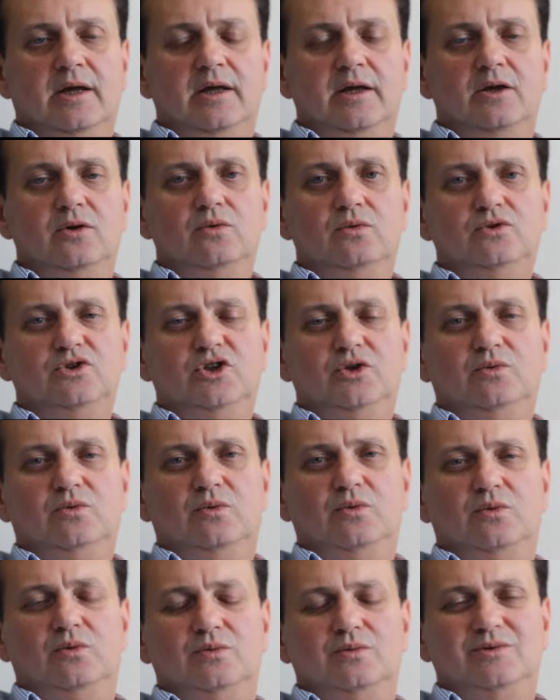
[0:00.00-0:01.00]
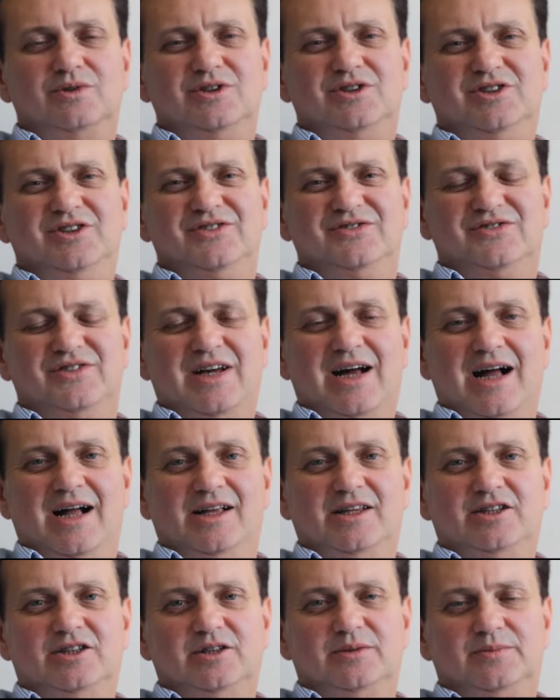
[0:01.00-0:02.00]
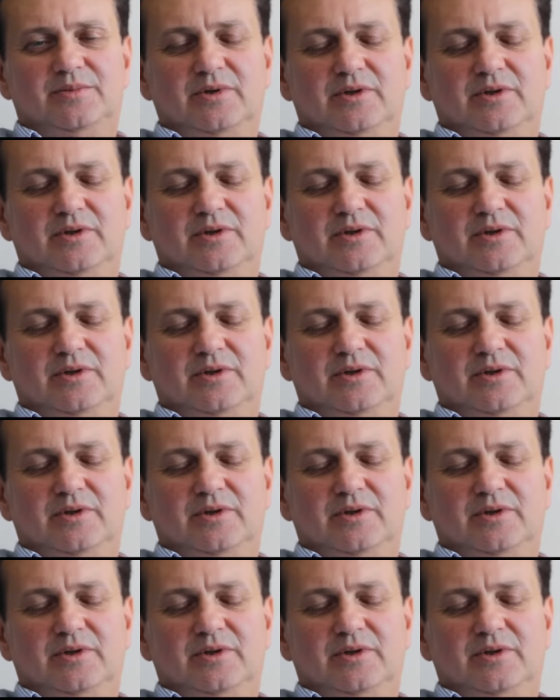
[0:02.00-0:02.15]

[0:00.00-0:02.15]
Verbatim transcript: Eu não digo desgaste,